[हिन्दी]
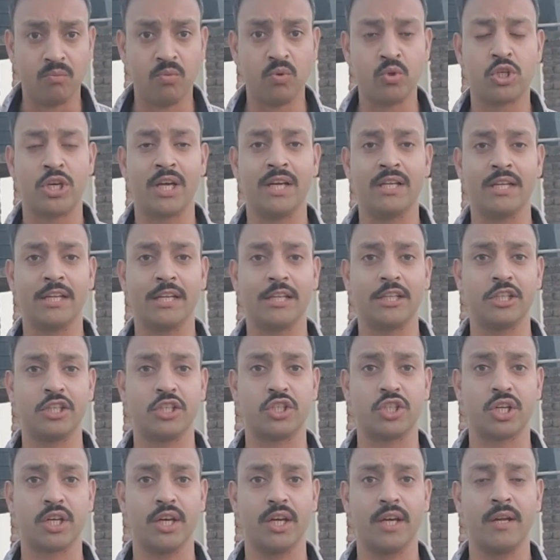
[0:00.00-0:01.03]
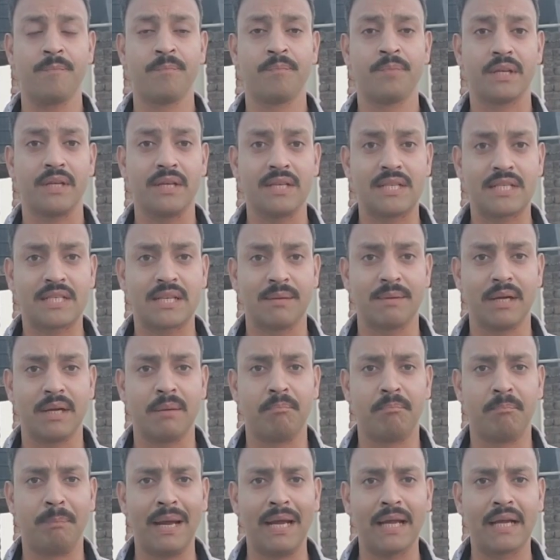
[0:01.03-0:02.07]
मुझे दे दीजिए इस समय
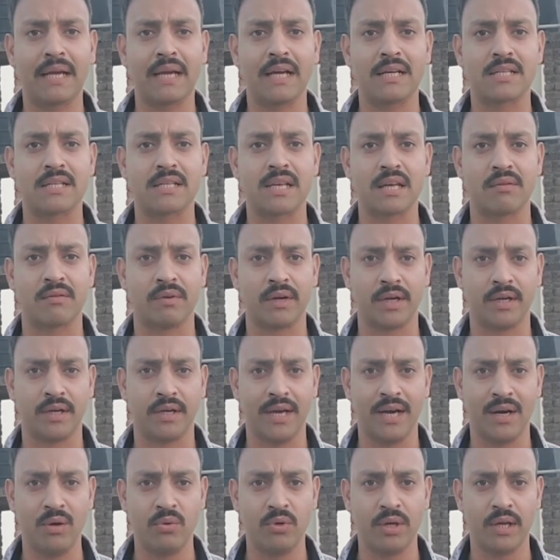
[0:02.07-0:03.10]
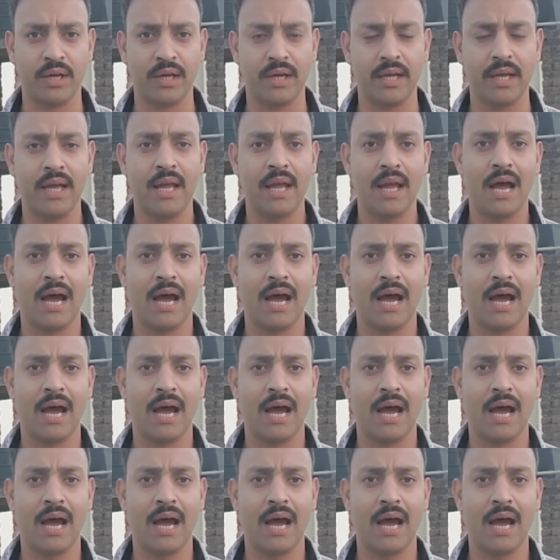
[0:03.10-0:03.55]
बैंक का सर्वर डाउन है